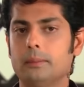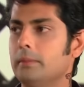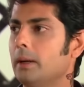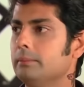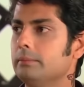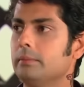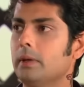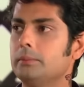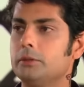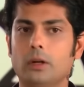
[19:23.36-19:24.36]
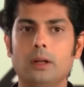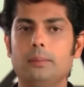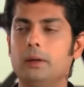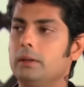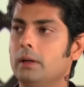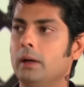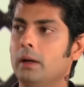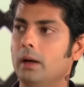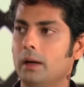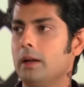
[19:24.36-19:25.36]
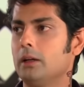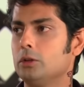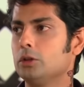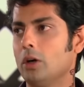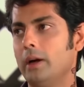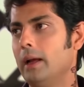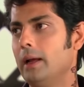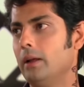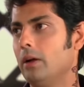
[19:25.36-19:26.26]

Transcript: আম আম আম সরি বাস্তবটা একটু অন্য